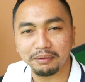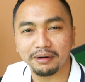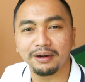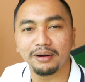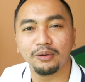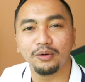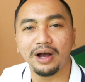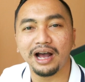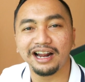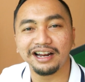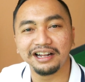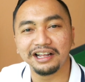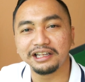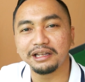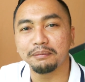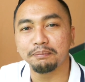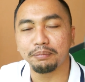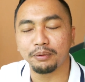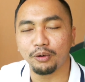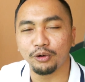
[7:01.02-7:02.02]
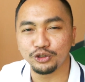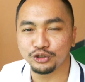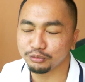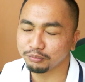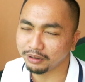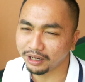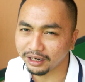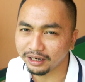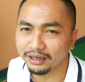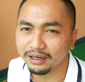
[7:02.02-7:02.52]
perlu adanya pro
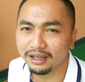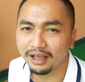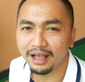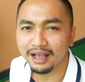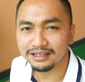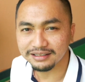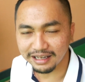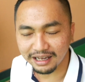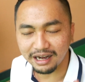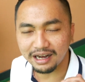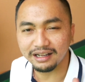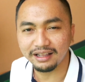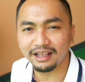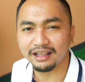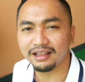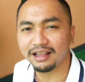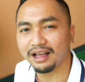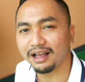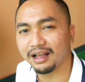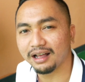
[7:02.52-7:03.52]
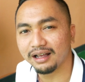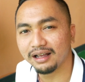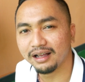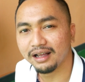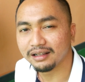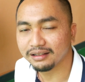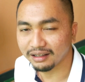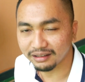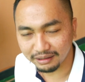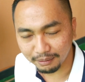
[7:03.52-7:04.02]
cuman saran kita
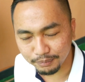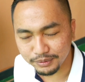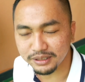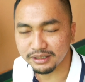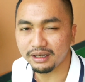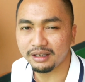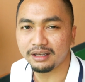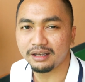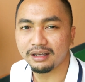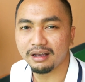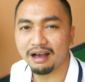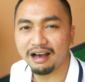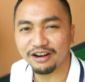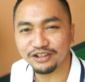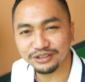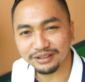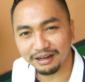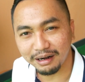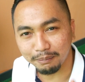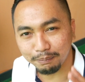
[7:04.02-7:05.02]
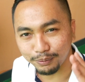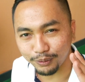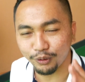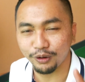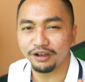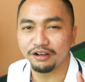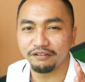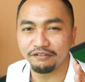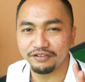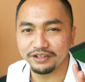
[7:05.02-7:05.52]
tetap sih harus ada
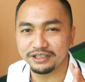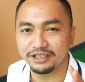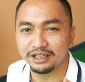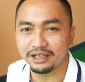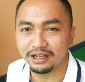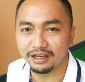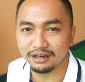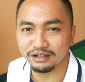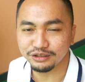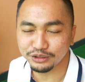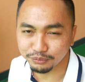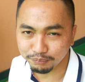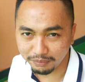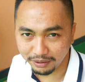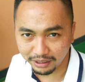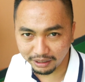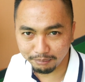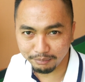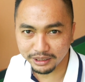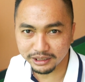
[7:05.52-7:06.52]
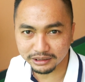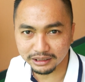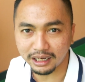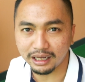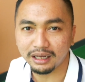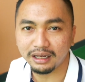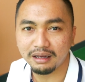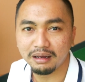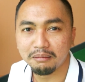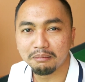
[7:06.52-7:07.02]
pro yang fisikal supaya
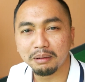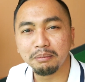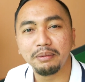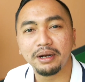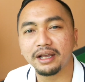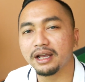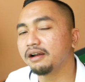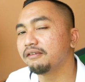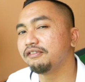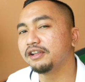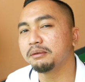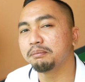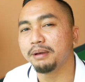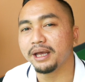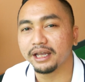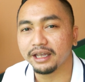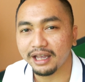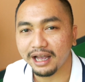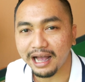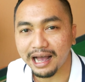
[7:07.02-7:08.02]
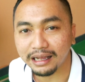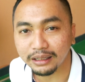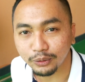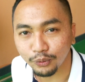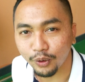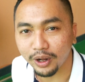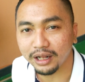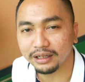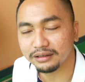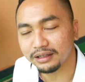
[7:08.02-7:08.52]
bisa memberikan feedback yang
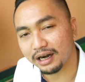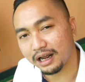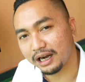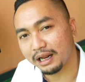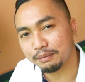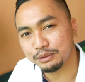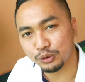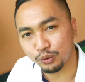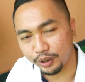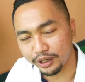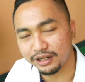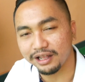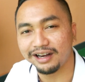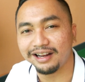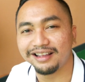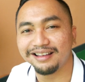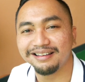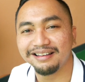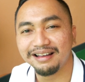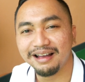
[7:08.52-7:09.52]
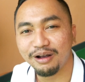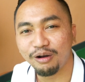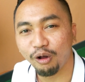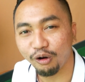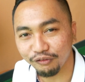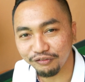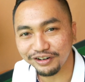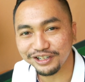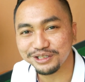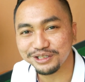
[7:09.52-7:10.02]
aktual terhadap swing dari golfer